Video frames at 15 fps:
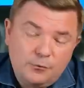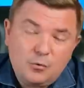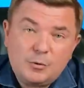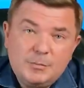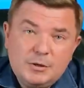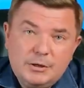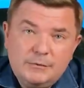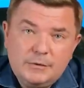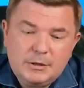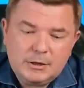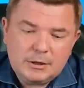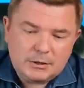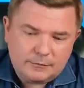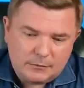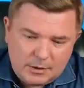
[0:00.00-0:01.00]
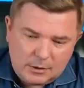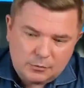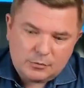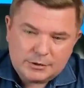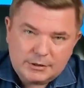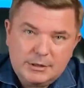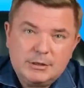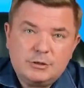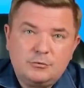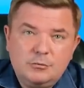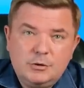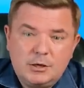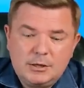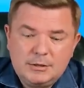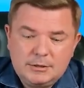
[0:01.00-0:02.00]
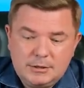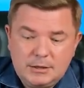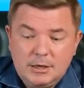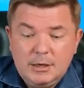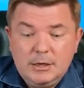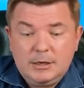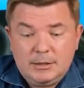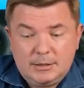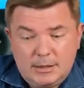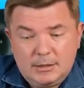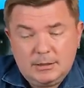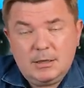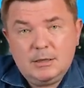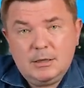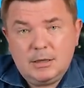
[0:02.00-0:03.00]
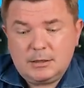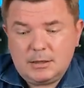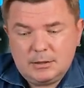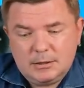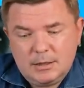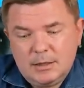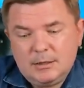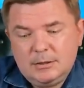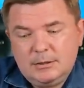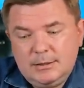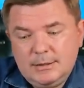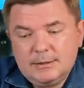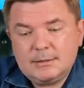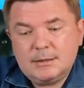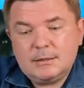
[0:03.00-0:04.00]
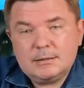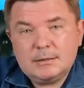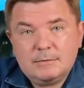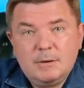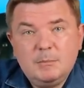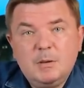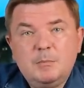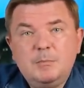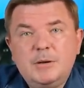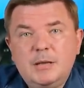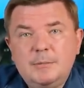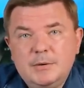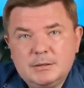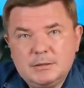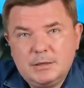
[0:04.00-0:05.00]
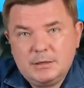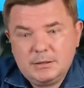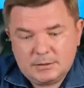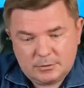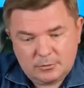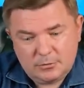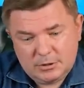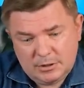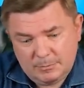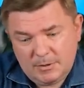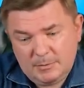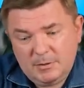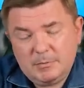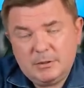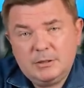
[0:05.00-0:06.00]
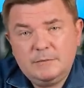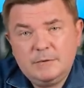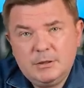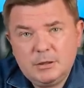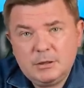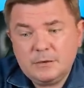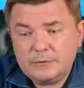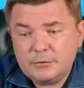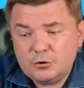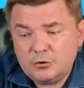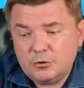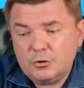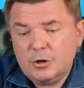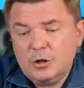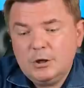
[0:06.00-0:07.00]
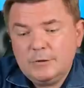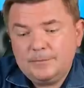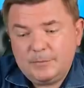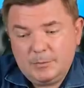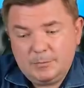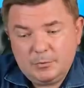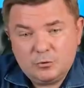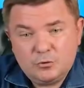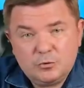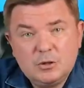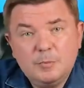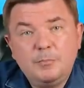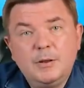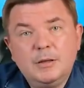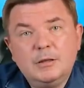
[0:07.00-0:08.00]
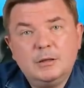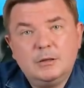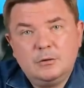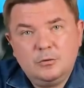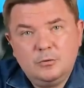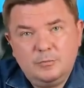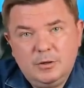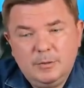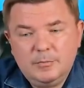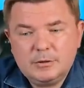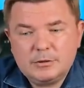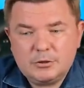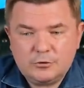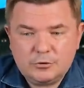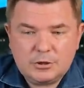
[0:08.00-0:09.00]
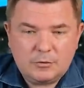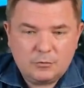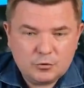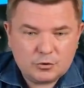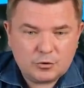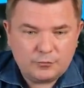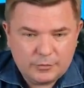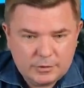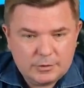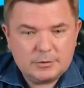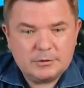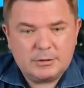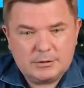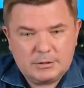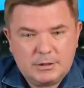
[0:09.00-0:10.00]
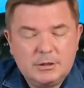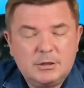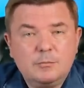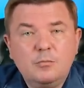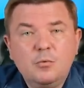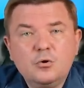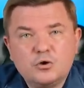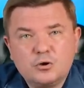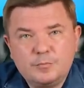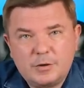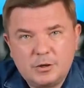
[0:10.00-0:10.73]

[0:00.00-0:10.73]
в форме дивидендов, да, то есть есть куда расти. И тогда, да, тогда есть так называемая премия за риск. То есть я помимо дивидендов еще и получу дополнительную прибыль за счет того, что вы создадите больше